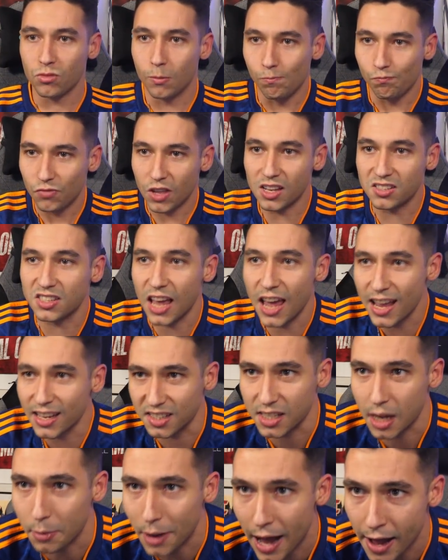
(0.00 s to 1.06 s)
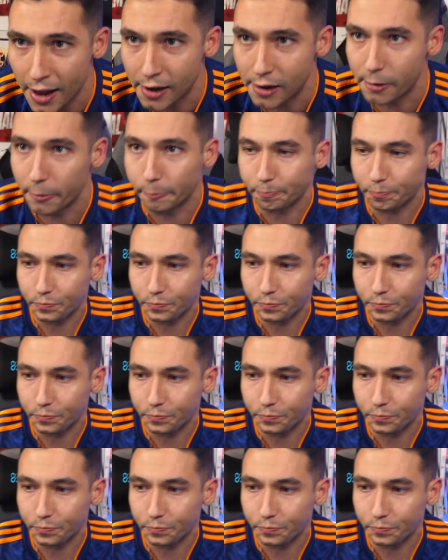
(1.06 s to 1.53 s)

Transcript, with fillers: Esa es, chaval.